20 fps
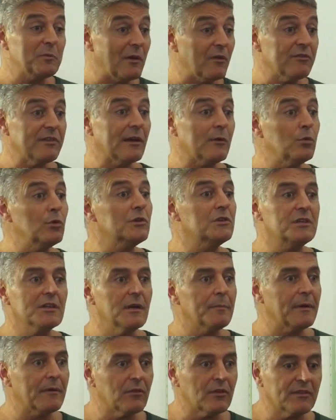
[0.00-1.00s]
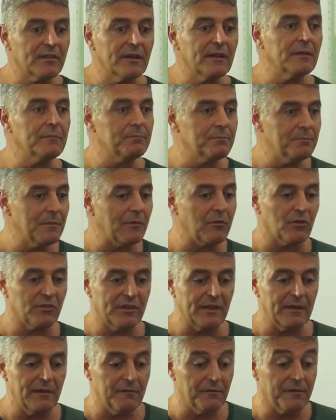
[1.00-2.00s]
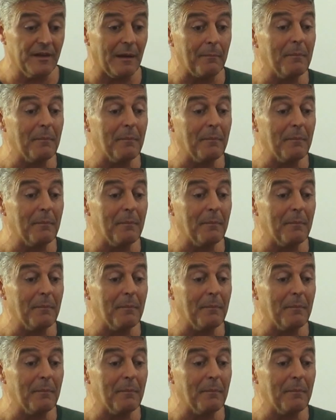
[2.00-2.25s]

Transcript: para você curtir, para você, você ver a